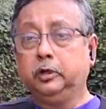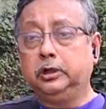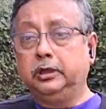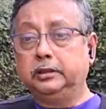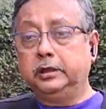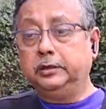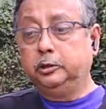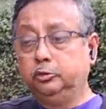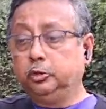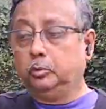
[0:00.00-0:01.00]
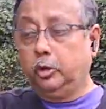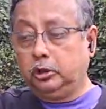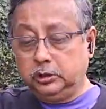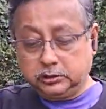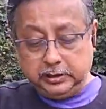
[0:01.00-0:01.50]
করে দিয়েছে এই যে দুটো
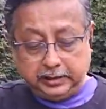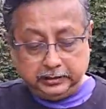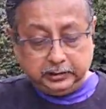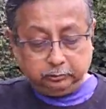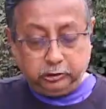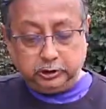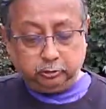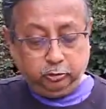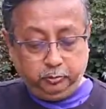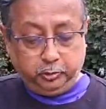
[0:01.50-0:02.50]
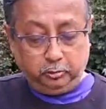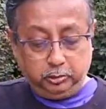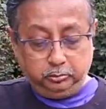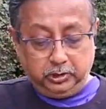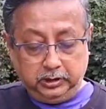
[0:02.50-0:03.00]
মহাদেশকে আলাদা করেছে কোন
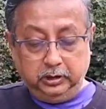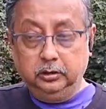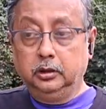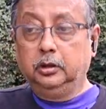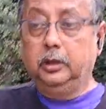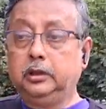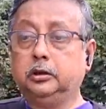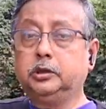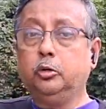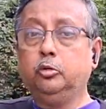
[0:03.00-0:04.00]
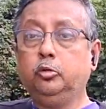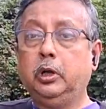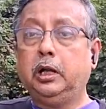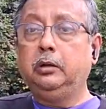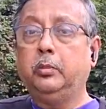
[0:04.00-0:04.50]
পর্বতমালা এটা হচ্ছে
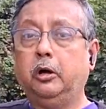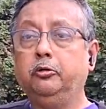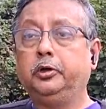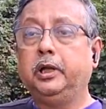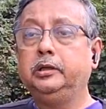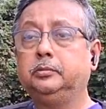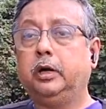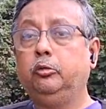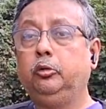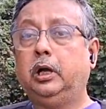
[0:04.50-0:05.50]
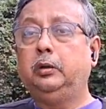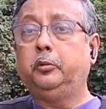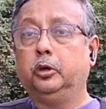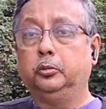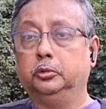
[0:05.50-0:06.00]
উড়াল মাউন্টেন বা উড়াল
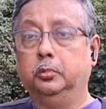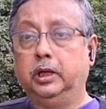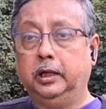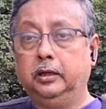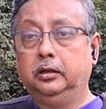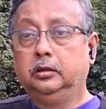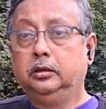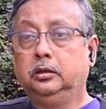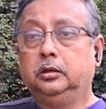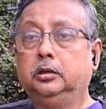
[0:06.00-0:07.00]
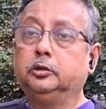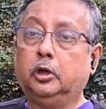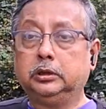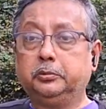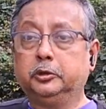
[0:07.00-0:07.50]
পর্বতমালা
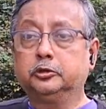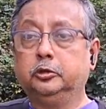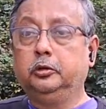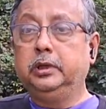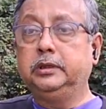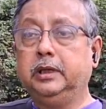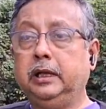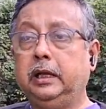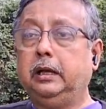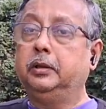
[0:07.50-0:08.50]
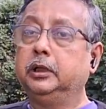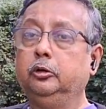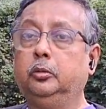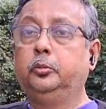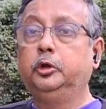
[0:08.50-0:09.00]
ছটা প্রশ্ন হয়েছে আমাদের
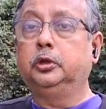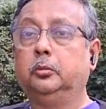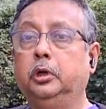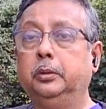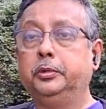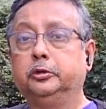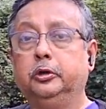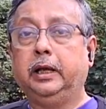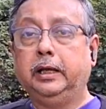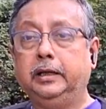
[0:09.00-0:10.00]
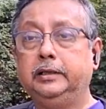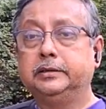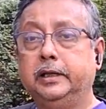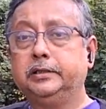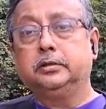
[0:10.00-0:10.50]
নব্বইতম এপিসোড এখানেই
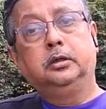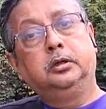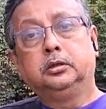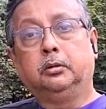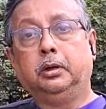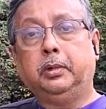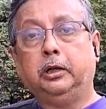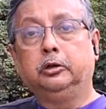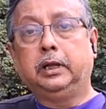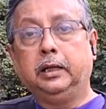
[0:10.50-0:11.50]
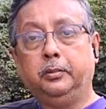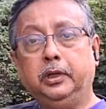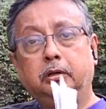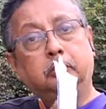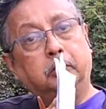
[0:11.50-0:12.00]
শেষ সবাই ভালো থাকবেন
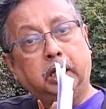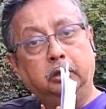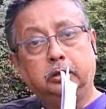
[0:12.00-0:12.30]
ভালো